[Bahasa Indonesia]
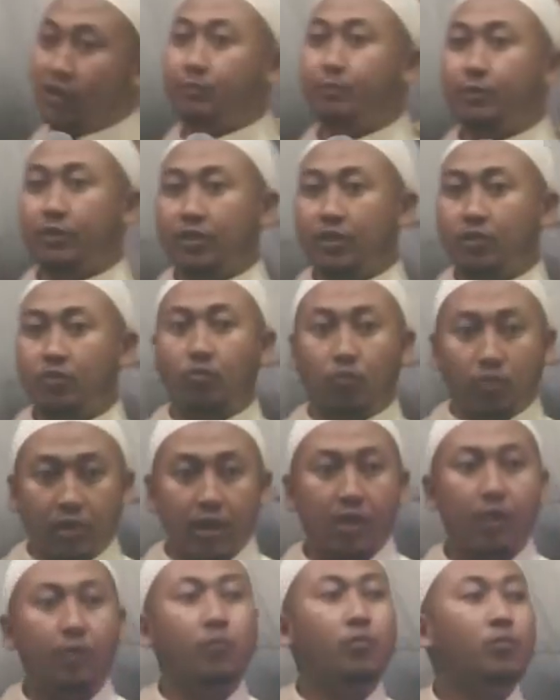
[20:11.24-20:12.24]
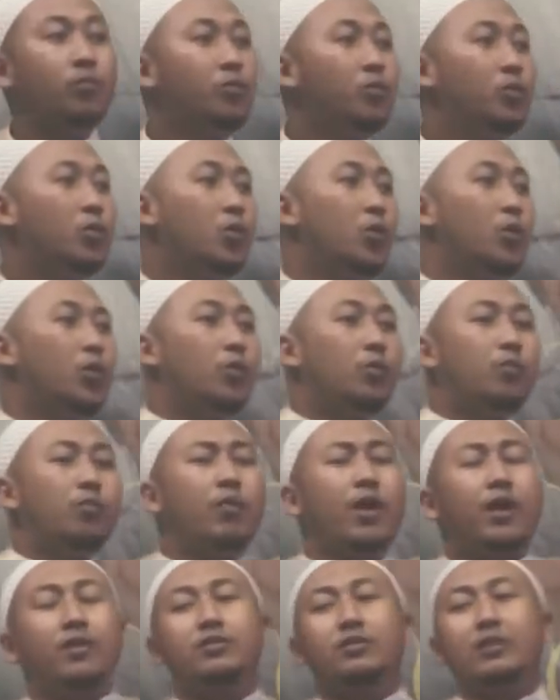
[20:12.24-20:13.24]
seperti itu. Ya.
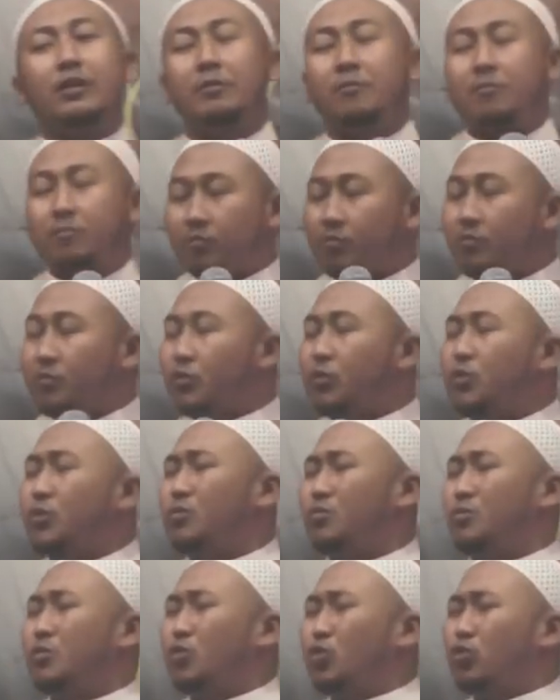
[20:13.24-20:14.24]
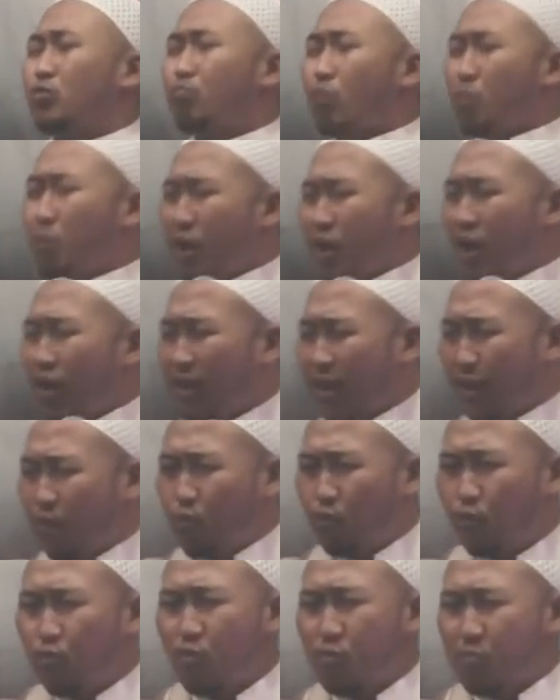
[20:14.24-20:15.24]
Maca. Membayangkan
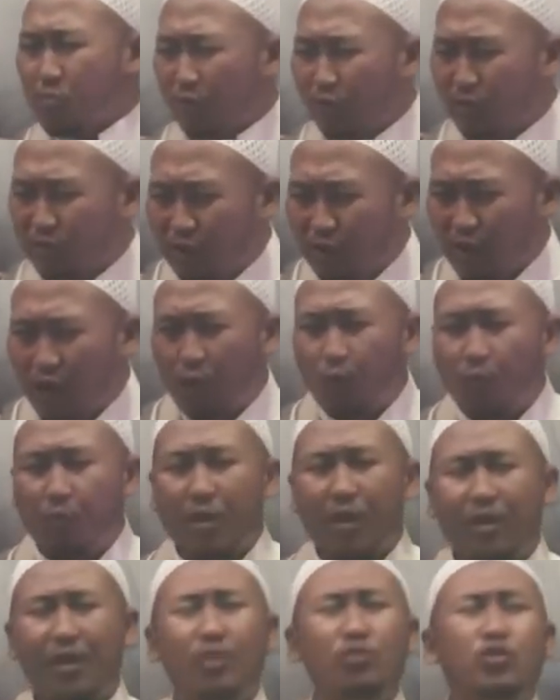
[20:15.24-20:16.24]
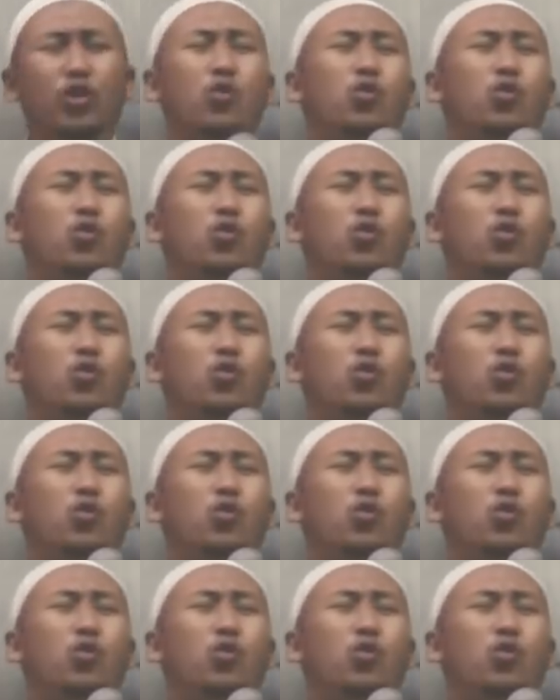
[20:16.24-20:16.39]
aku pada Sayyidina Abu Bakar. Jadi